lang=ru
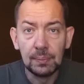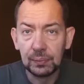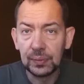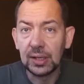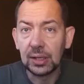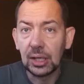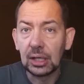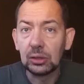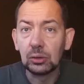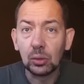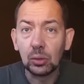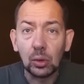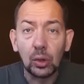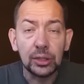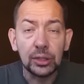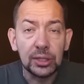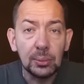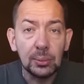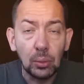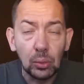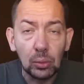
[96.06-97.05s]
на которую
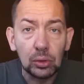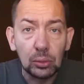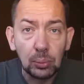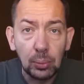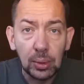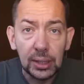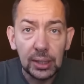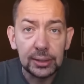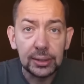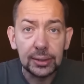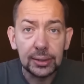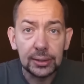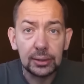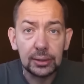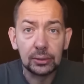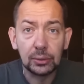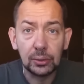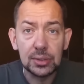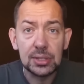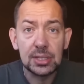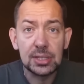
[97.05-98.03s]
они могут
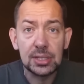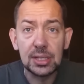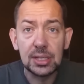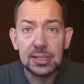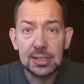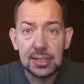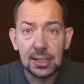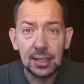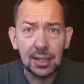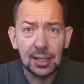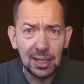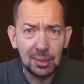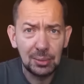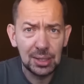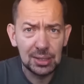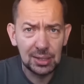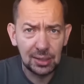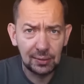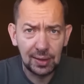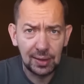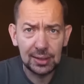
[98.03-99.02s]
полететь. То есть 300
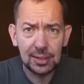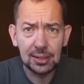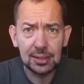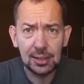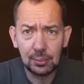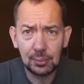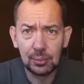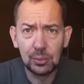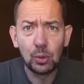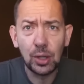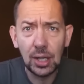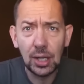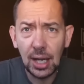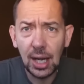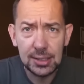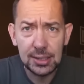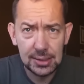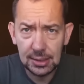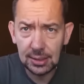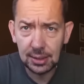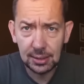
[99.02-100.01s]
километров, хотя там много
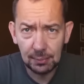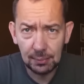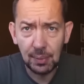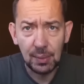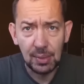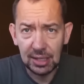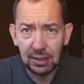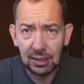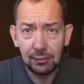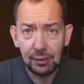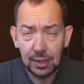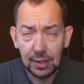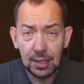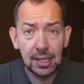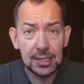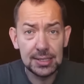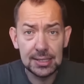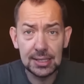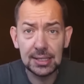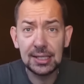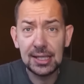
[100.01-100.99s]
разных
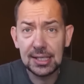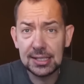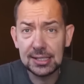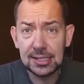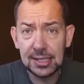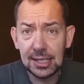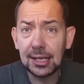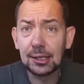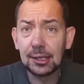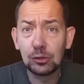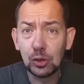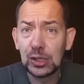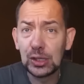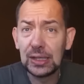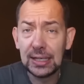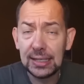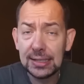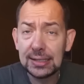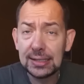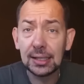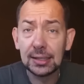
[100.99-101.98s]
модификаций, есть те,
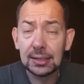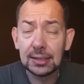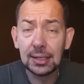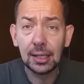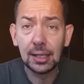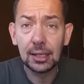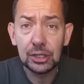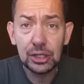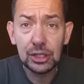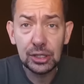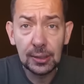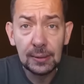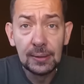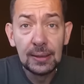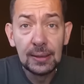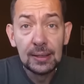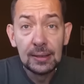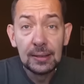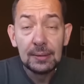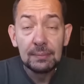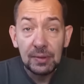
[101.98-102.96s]
которые летят дальше.
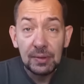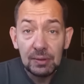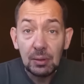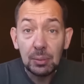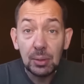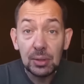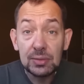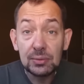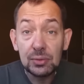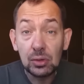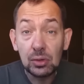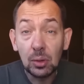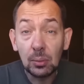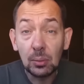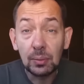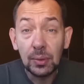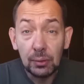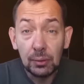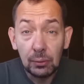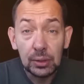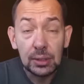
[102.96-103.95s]
вопрос в
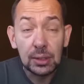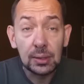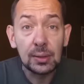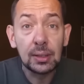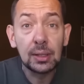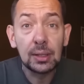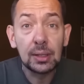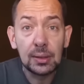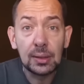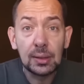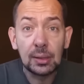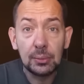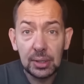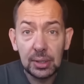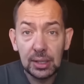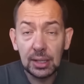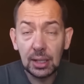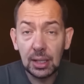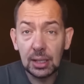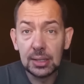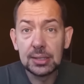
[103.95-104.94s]
чем? Вот
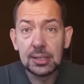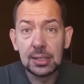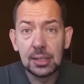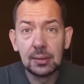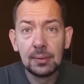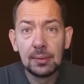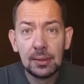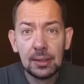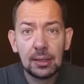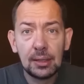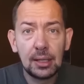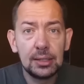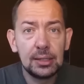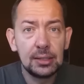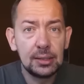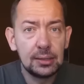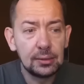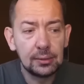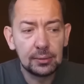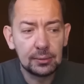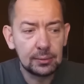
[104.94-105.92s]
американцы,
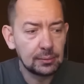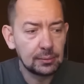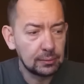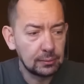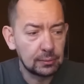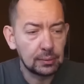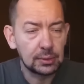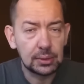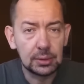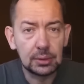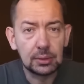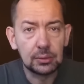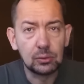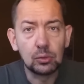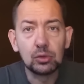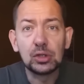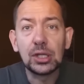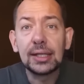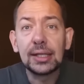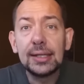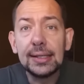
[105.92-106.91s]
они вот,
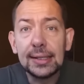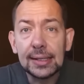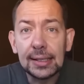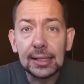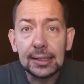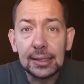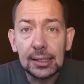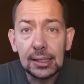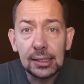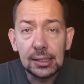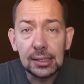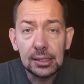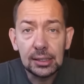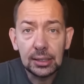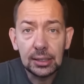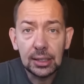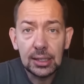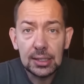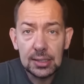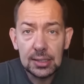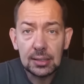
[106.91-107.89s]
ну, такие, какие они
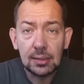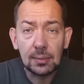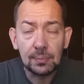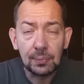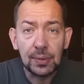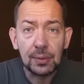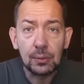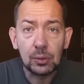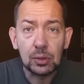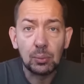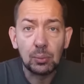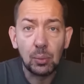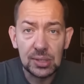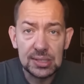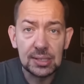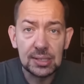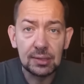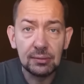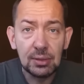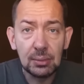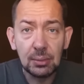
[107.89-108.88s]
есть. Вот
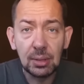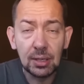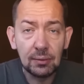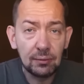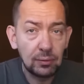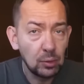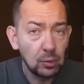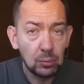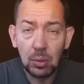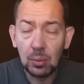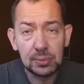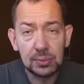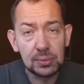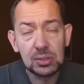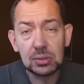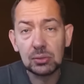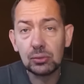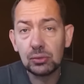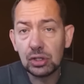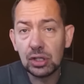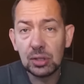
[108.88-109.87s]
после выборов в любом
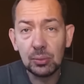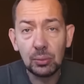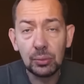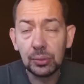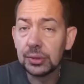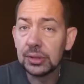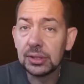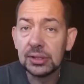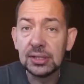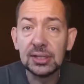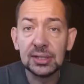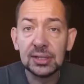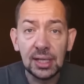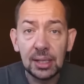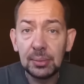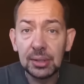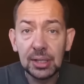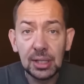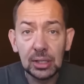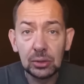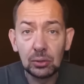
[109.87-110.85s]
случае будет
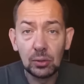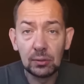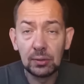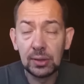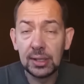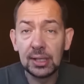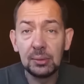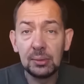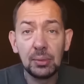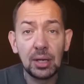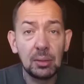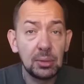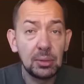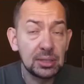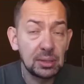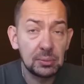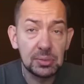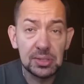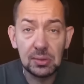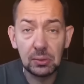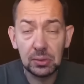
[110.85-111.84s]
динамика новая, и мы об
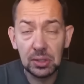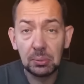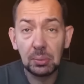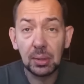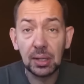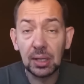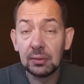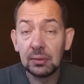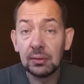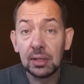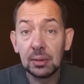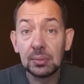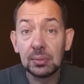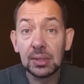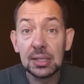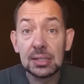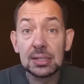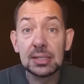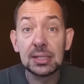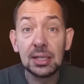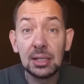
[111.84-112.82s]
этом сегодня поговорим
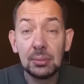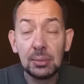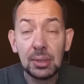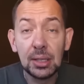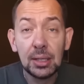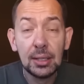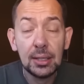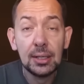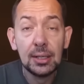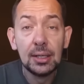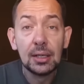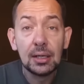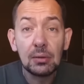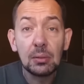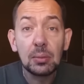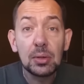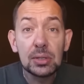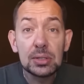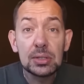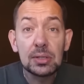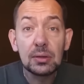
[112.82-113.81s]
на стриме.
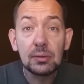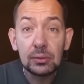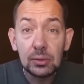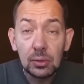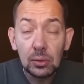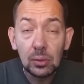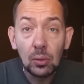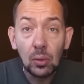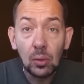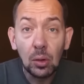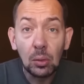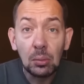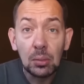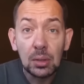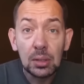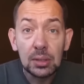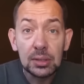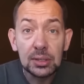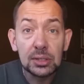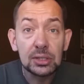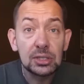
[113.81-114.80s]
Вопрос в другом.
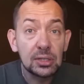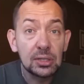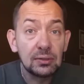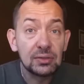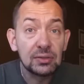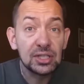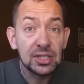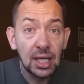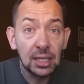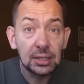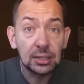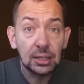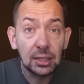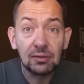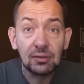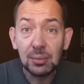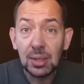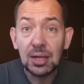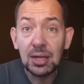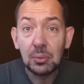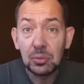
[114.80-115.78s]
Значит, в
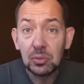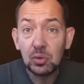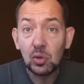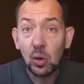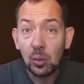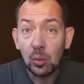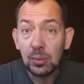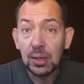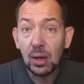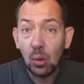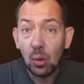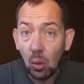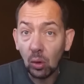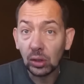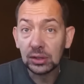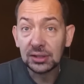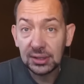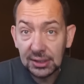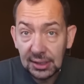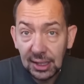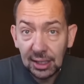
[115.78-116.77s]
Штатах, в Белом доме
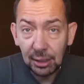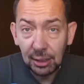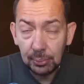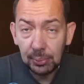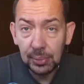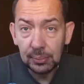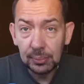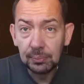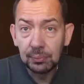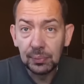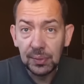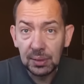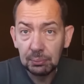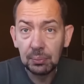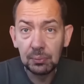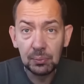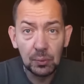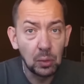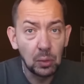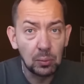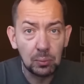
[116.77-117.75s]
от торопь,
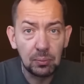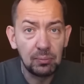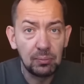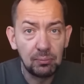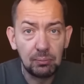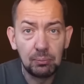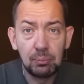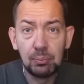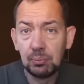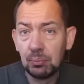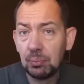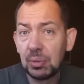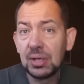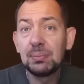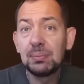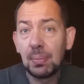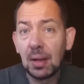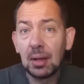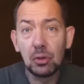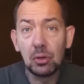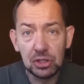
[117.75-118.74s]
ну,
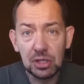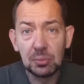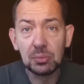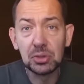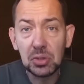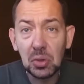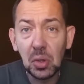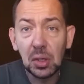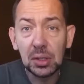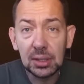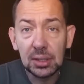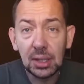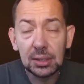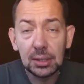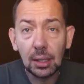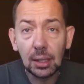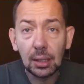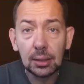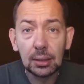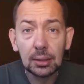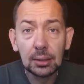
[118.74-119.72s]
предположим, что это
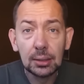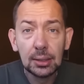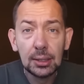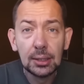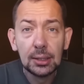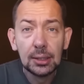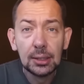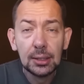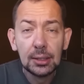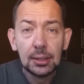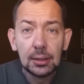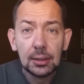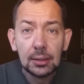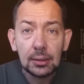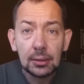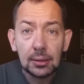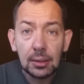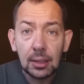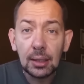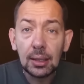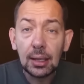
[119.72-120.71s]
так,
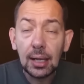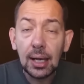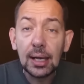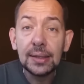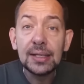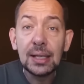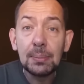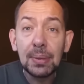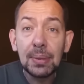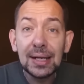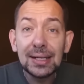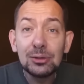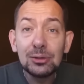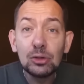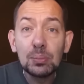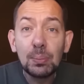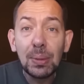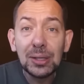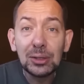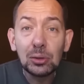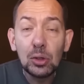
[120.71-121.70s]
а, она
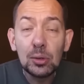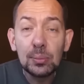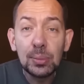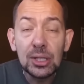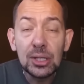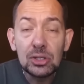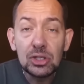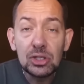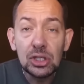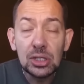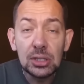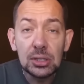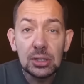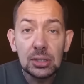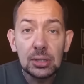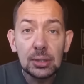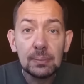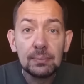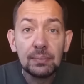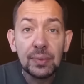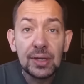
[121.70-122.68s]
пройдет по той
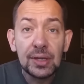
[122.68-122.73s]
причине,